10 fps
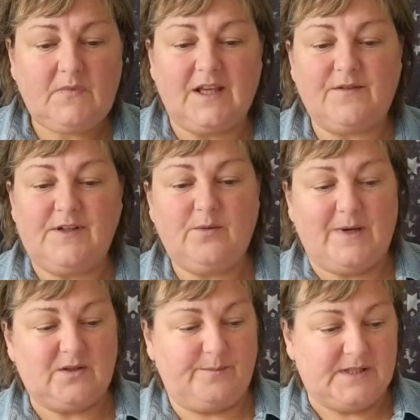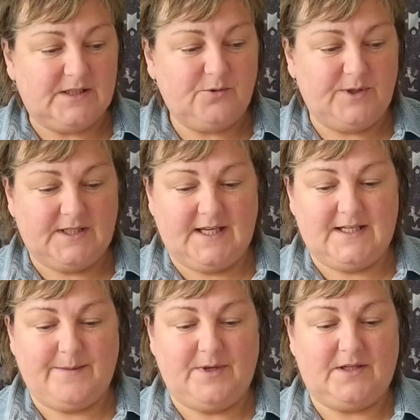Ich will nur mal so ein bisschen durchgehen,
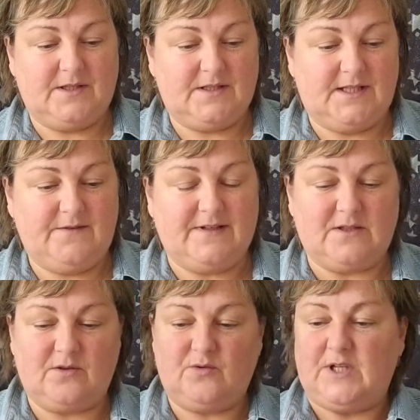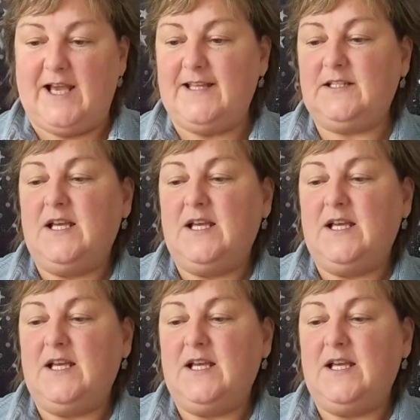damit ihr das seht, was noch so da ist.